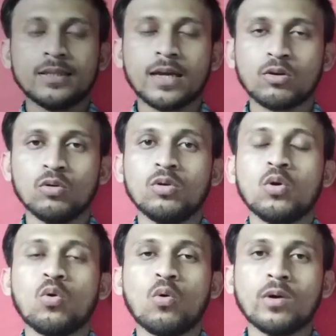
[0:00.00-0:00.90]
দেখো
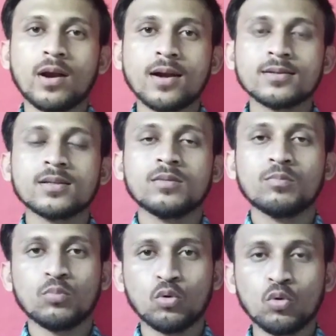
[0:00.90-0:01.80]
অনার্স
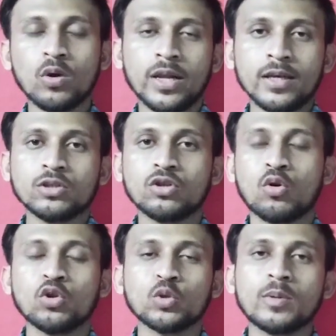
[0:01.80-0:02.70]
ভূগোলে
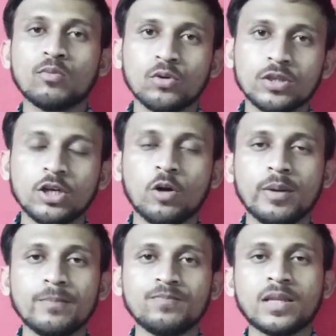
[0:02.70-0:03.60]
যখন তুমি ভর্তি
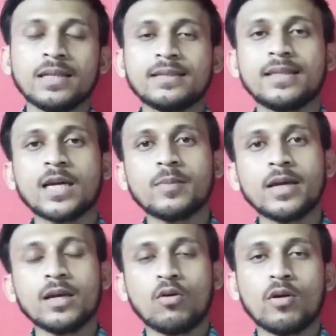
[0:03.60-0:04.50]
হবে দেখবে
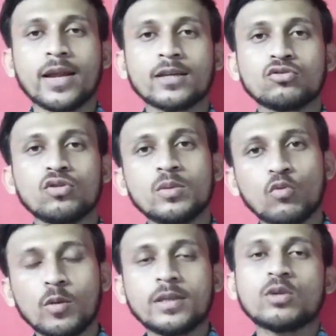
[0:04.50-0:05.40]
অনেকজনই
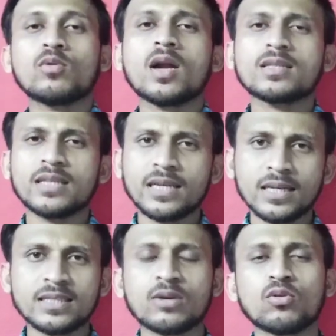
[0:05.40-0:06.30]
বলবে যে অনার্স
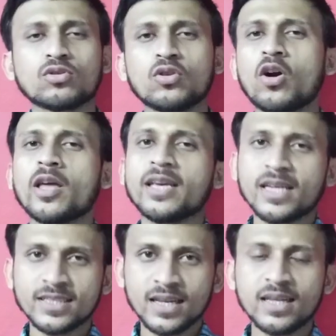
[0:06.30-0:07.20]
ইংলিশে করতে হয়
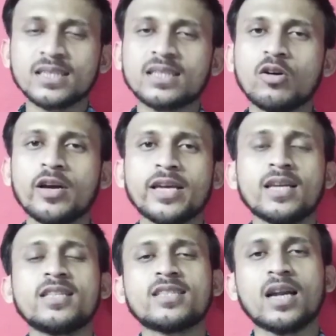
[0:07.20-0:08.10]
ইংলিশে লিখতে হয়
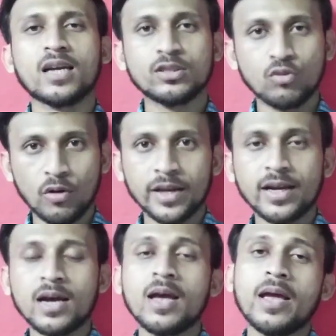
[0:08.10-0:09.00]
ইংলিশ ছাড়া কিছু হয়
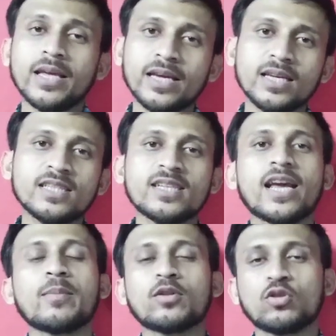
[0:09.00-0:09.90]
না
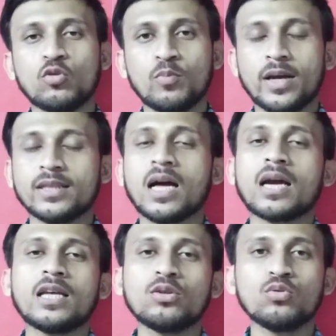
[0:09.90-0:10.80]
ইংলিশটাই একমাত্র উপায় তা
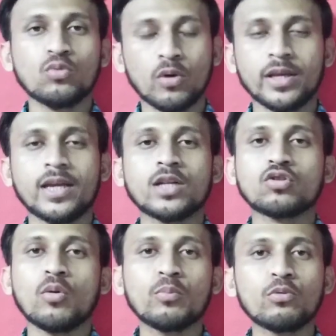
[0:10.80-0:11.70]
কিন্তু নয় এটা
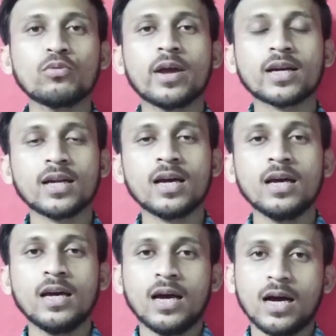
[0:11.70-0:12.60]
সম্পূর্ণ একটা
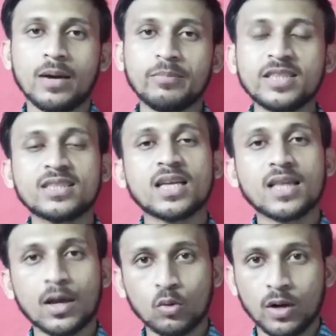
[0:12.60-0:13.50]
মিথ্যা
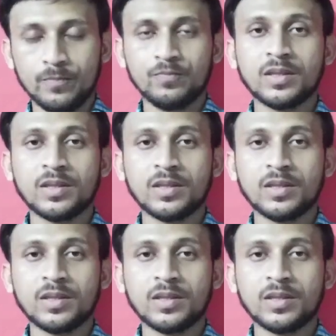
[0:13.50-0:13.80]
ধারণা